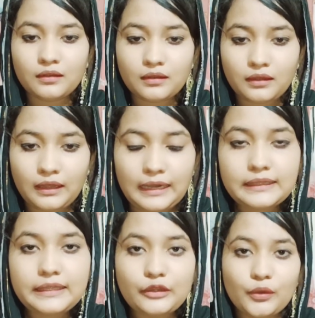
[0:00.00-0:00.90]

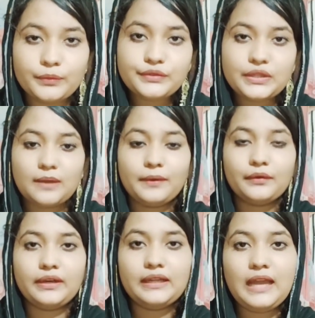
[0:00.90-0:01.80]
আর্থিক অবস্থা আমার
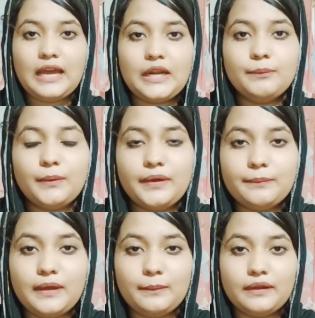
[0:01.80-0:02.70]
অনেক খারাপ আমার
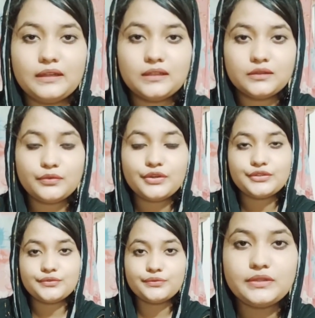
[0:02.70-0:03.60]
বাবা দু
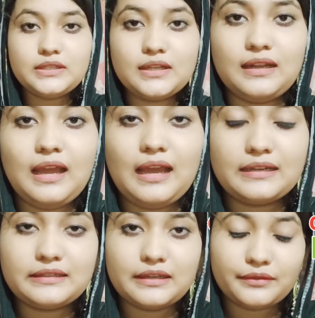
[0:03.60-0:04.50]
সালে হার্ট
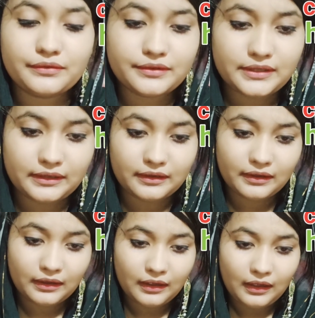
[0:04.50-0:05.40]
অ্যাটাক করছে
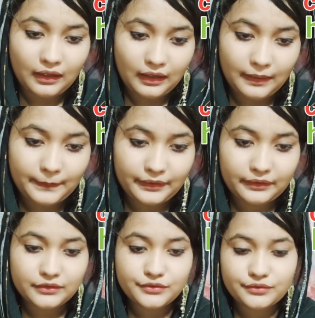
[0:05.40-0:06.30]
আমার
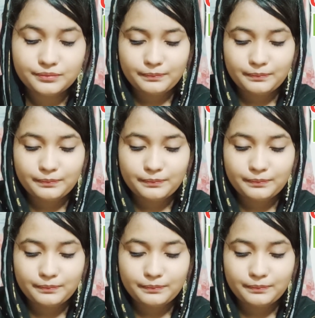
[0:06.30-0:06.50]
প্রায়